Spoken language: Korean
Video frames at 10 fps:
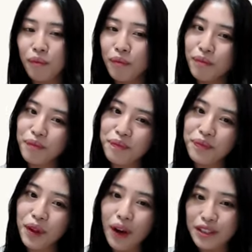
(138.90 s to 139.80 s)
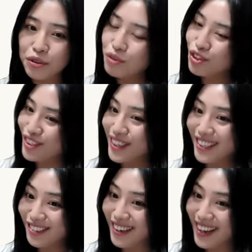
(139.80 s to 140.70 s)
음, 너가 좀
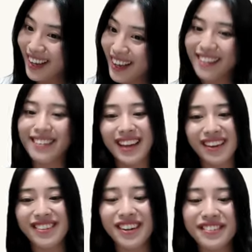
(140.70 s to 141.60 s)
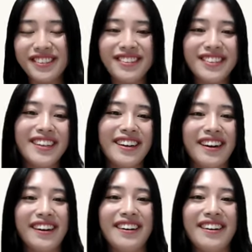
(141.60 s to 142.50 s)
추천해 줄래? 이렇게 물어볼 수
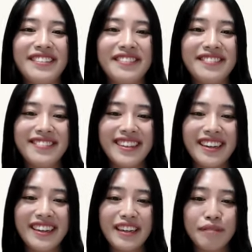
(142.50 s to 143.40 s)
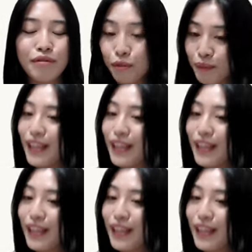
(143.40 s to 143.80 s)
있어요. 물론